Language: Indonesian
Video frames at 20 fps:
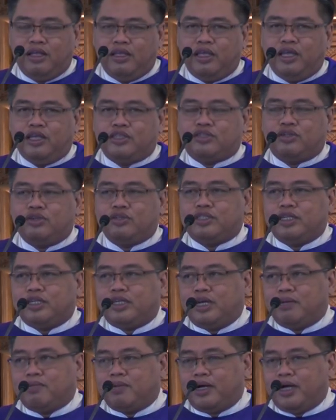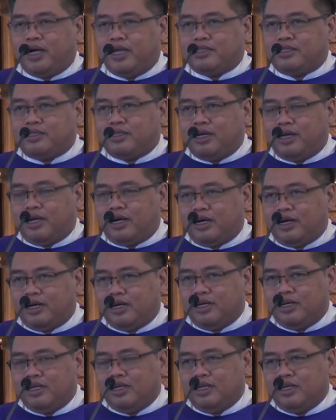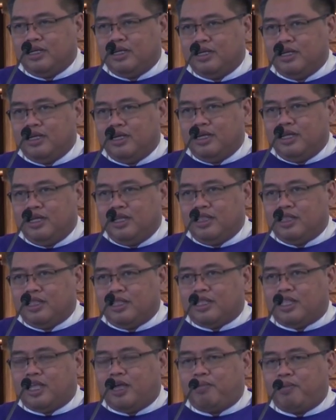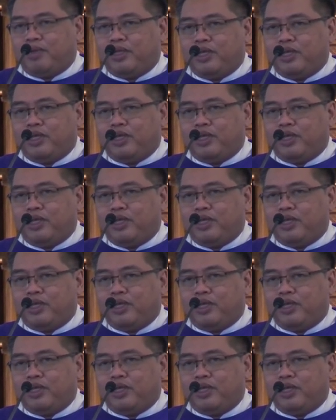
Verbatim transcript: Yesus tidak mengajar tetapi